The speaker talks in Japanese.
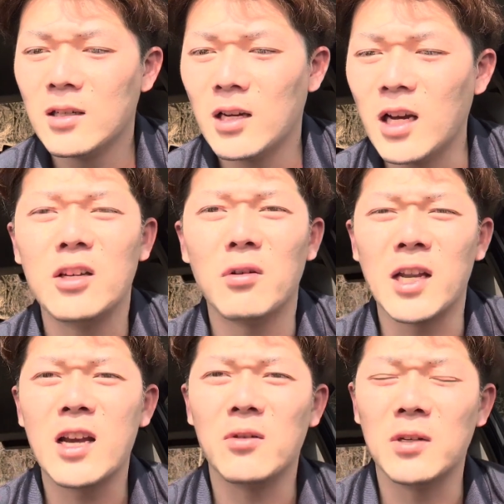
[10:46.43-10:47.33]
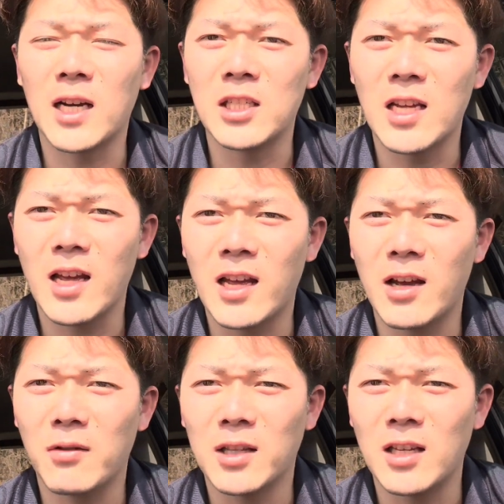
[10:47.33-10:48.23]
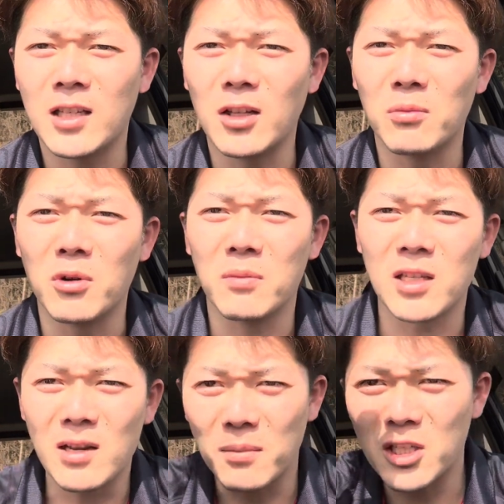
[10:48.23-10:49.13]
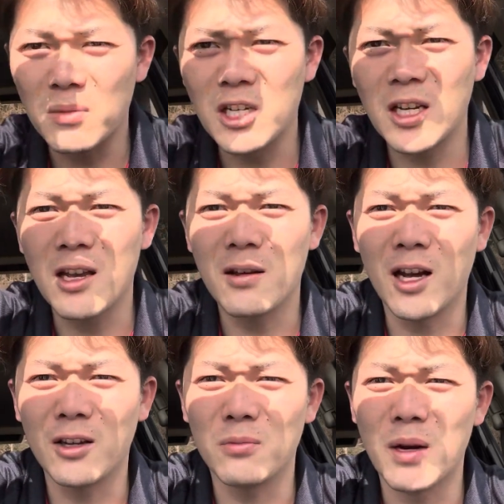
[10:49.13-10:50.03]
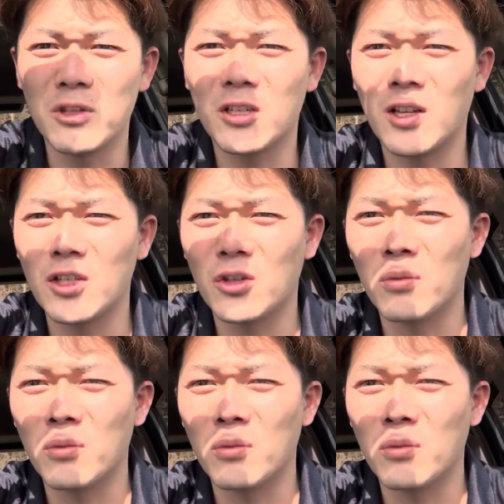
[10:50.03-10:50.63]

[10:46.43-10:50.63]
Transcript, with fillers: はい、今日がね、こんな感じで、えー、終わっていきたいと思います。めちゃめちゃね、あの、眩しくてちょっと